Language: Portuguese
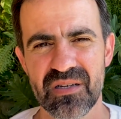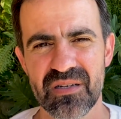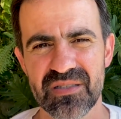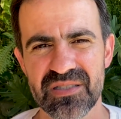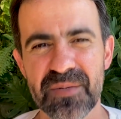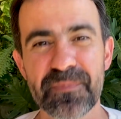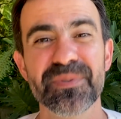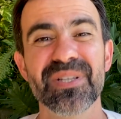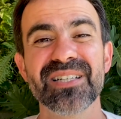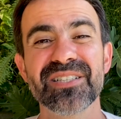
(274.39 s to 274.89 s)

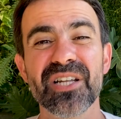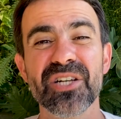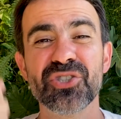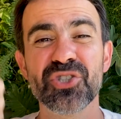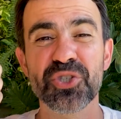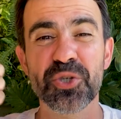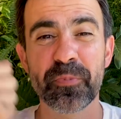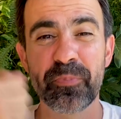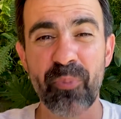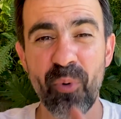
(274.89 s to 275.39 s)
Você precisa estar
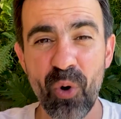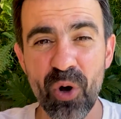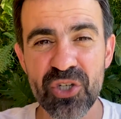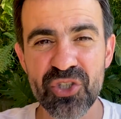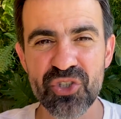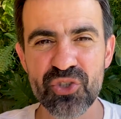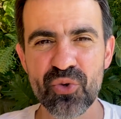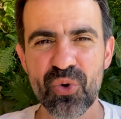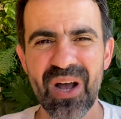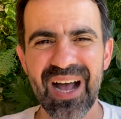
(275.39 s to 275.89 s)

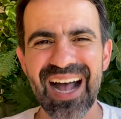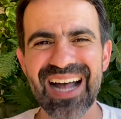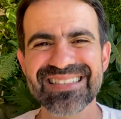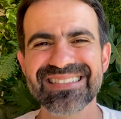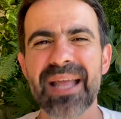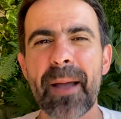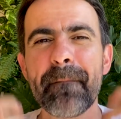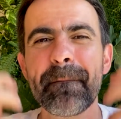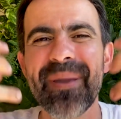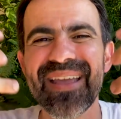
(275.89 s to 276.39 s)
disposto a
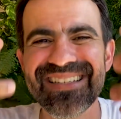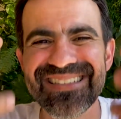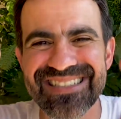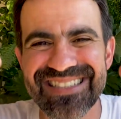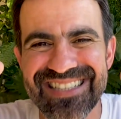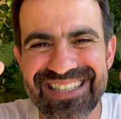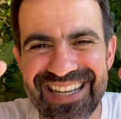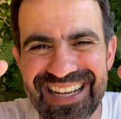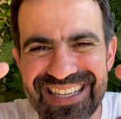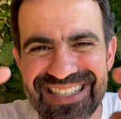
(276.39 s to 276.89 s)
ter
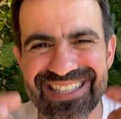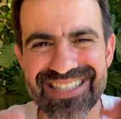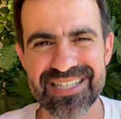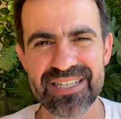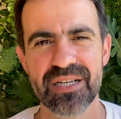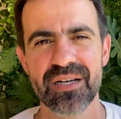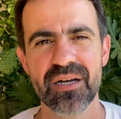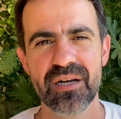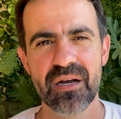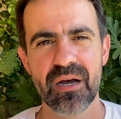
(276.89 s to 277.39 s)

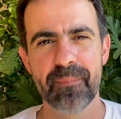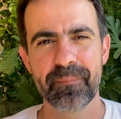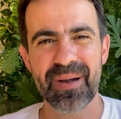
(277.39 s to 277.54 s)
apetite